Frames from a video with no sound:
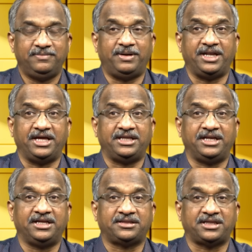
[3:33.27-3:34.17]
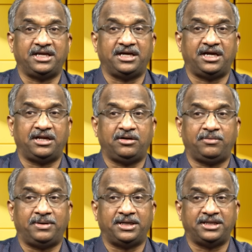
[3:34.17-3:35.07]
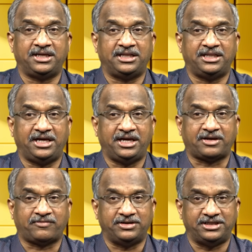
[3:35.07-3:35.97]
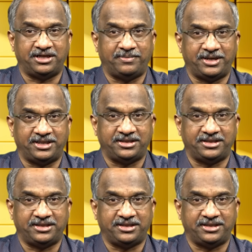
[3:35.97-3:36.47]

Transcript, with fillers: బట్ ఏదైనా తెలంగాణలో మాదిగలదే ఎక్కువ జనాభా